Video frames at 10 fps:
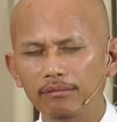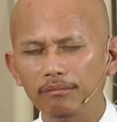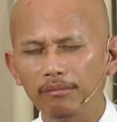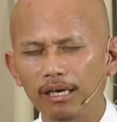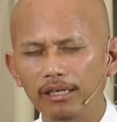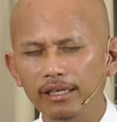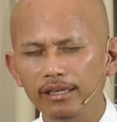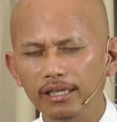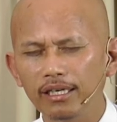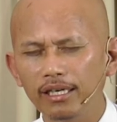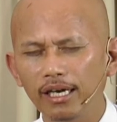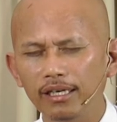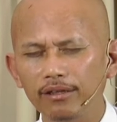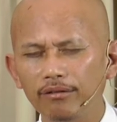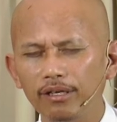maintindihan
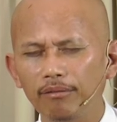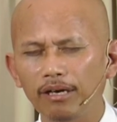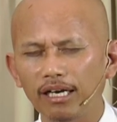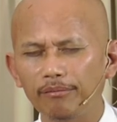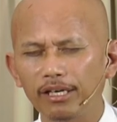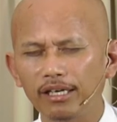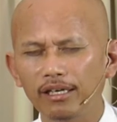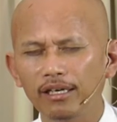ito ng marami